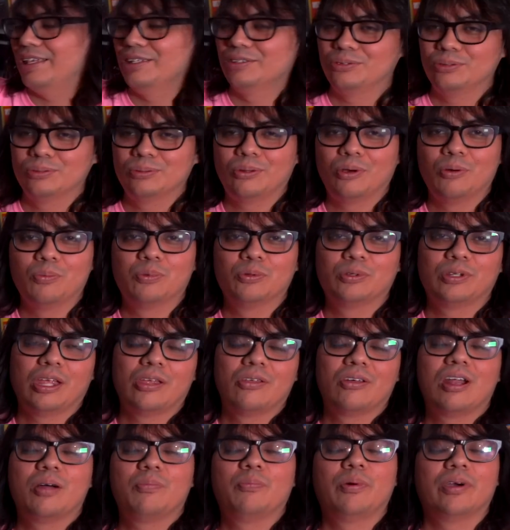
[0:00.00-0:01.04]
en su
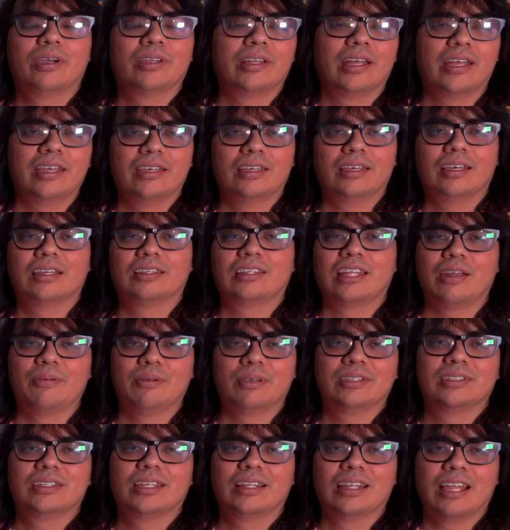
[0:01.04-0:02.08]
computadora, pueden ahí a
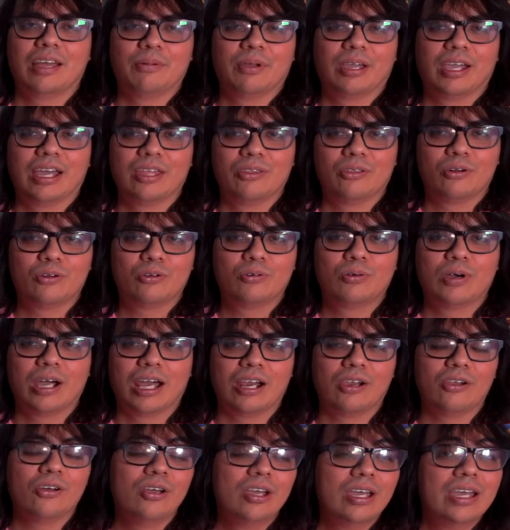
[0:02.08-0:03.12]
través del navegador
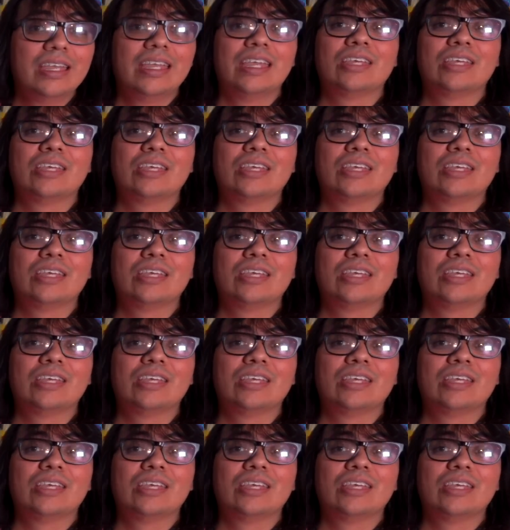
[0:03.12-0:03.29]
jugarlo,